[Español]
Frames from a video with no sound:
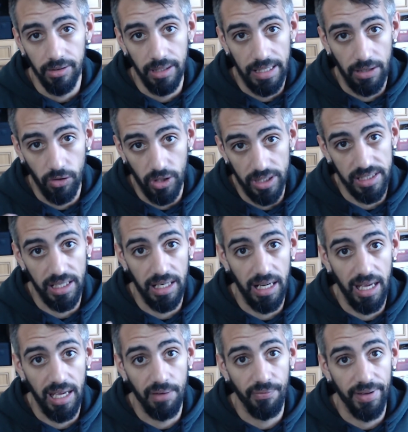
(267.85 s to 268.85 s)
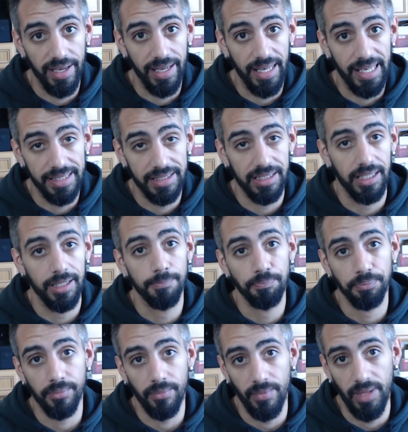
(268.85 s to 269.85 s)
lo que es el AFS,
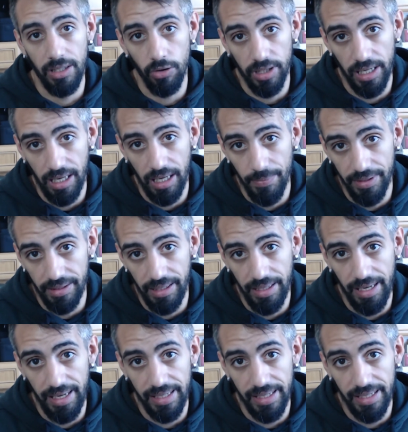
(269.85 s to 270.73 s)
lógicamente